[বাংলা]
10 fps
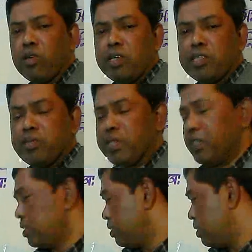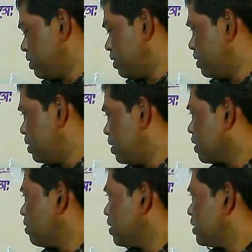চল্লিশ মিনিট
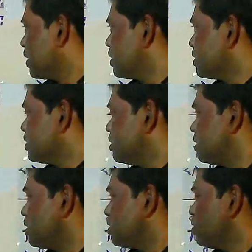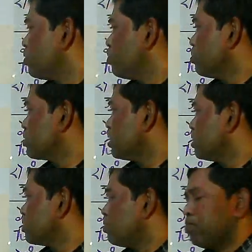তাহলে দেখা যাচ্ছে যে কোন
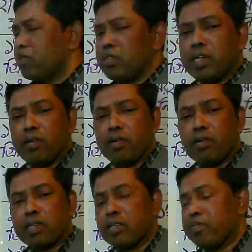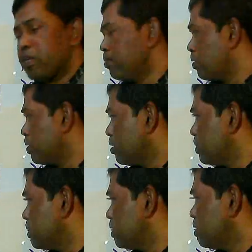স্থানে যখন মধ্যাহ্ন অর্থাৎ বেলা বারোটা
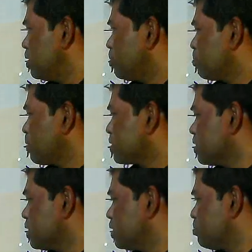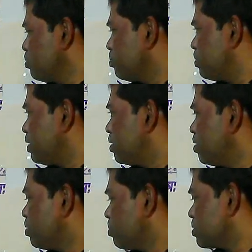বাজে পাঁচ ডিগ্রি পূর্বে
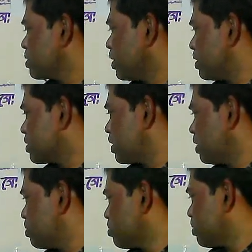কোন স্থানের স্থানীয়